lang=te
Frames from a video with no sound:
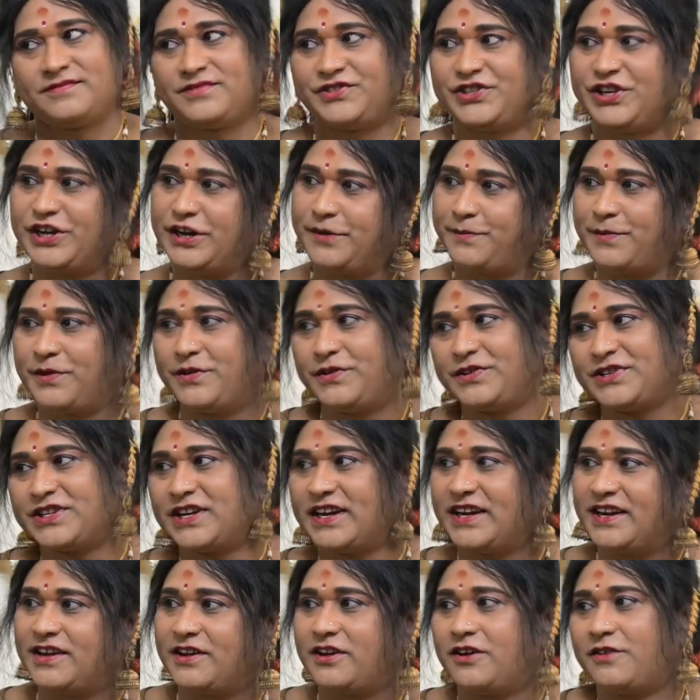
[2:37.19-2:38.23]
చిన్నప్పటి నుంచి
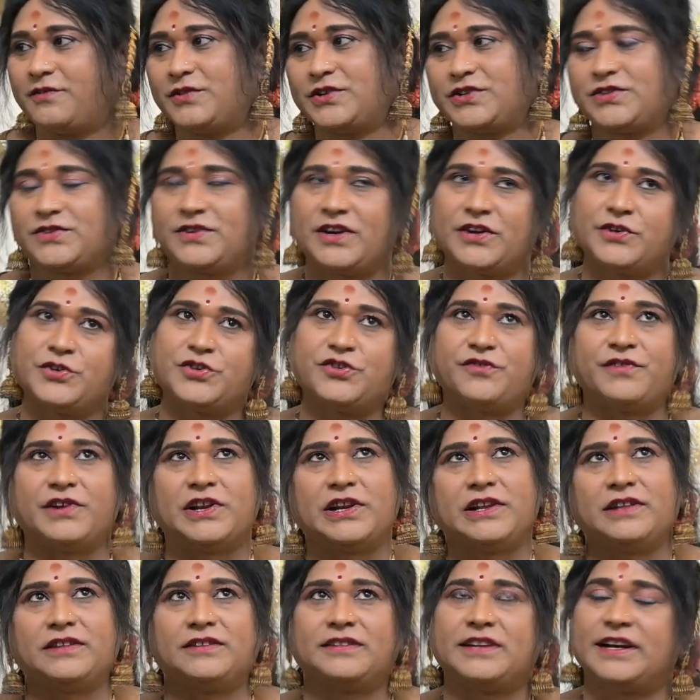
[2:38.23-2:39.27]
అయినా కావచ్చు నాకు
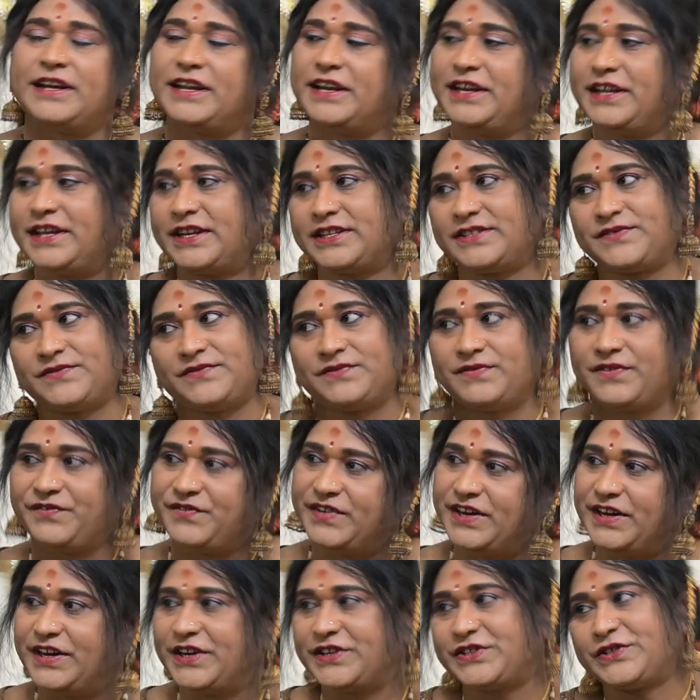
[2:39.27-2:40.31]
ట్వెల్వ్ థర్టీన్ ఇయర్స్
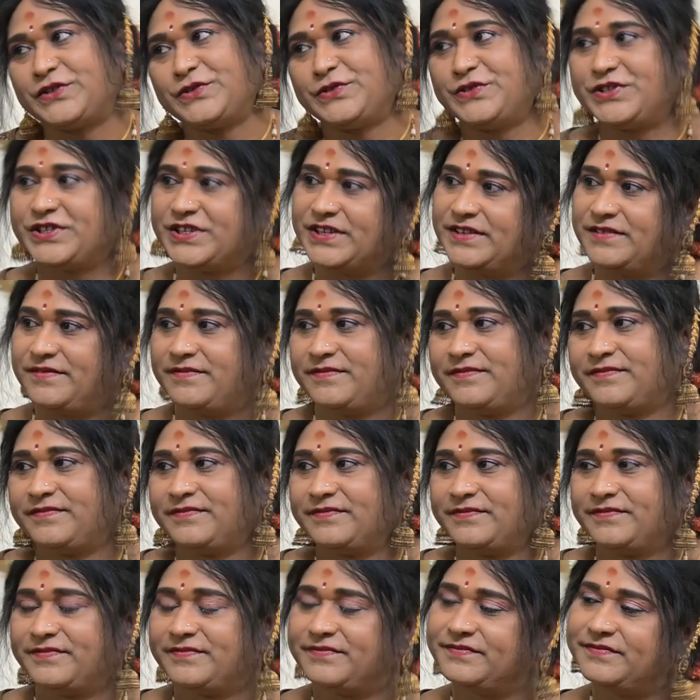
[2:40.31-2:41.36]
ఫిఫ్టీన్ ఇయర్స్ నుంచి
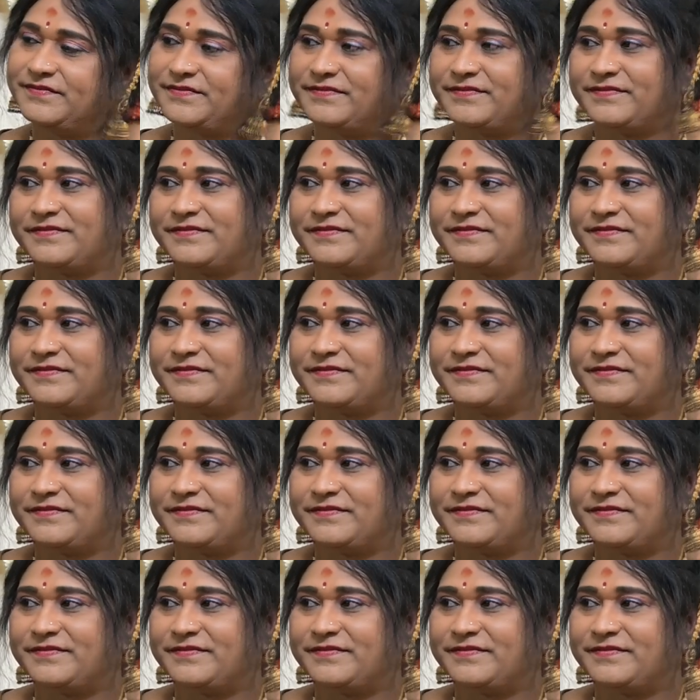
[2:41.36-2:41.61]
ఓకే